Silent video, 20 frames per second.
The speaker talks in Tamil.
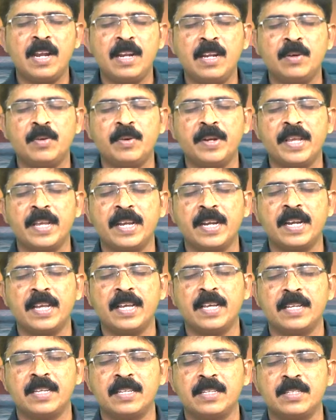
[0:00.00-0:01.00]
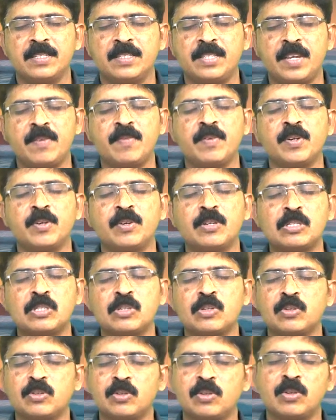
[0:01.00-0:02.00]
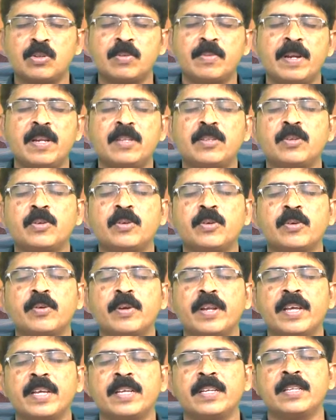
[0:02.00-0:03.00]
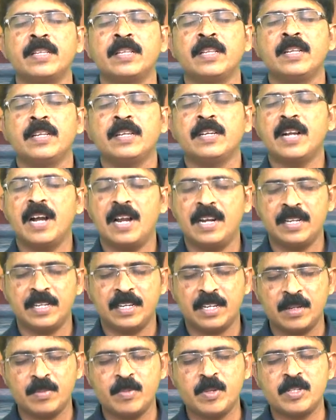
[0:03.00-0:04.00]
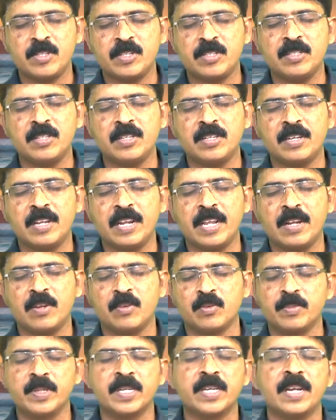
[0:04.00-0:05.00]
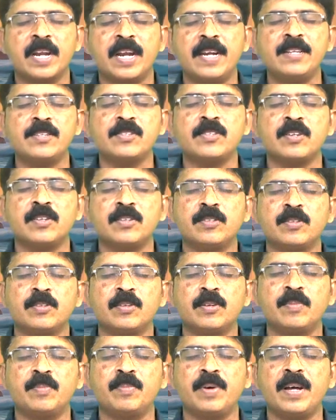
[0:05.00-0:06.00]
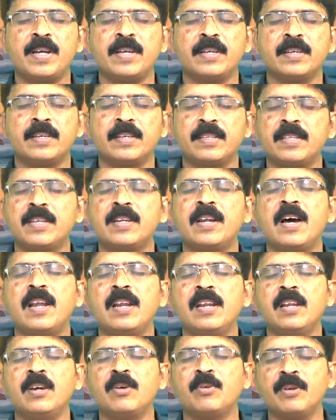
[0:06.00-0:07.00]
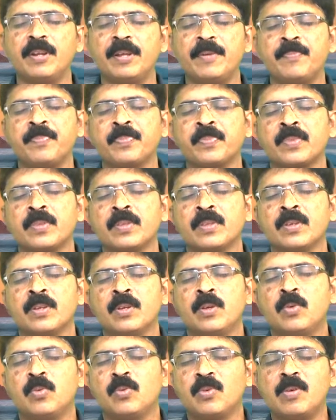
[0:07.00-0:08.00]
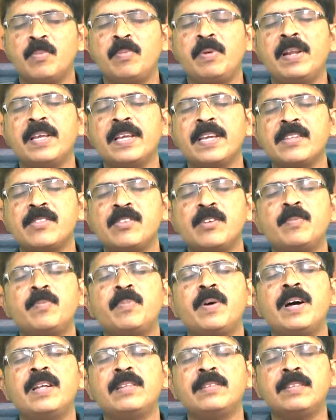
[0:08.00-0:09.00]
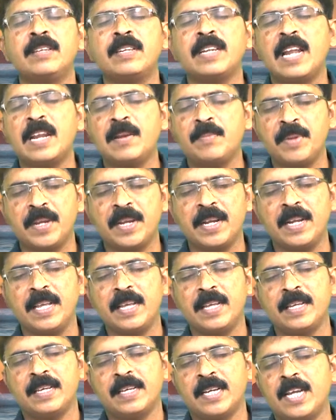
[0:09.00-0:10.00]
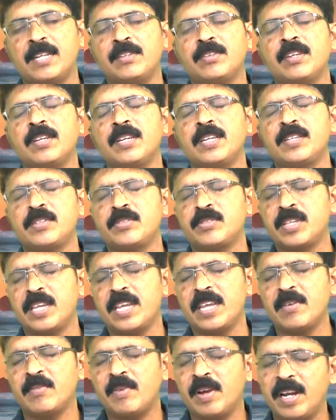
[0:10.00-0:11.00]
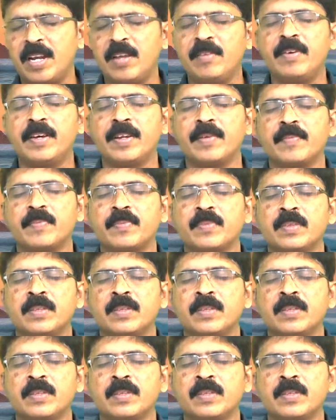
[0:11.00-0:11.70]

நாளில் கூட எங்களை ஜீவனோடு சுகத்தோடு வெள்ளத்தோடு கூட காண கிருபை செஞ்சுருக்கிறீர் உமக்கு நன்றி செலுத்துக்கிறோம்ப்பா இந்த நாளில் கூட உங்கள் பிள்ளைங்க எதிர்பார்த்த நன்மைகளை கத்த செய்ய வல்லவர்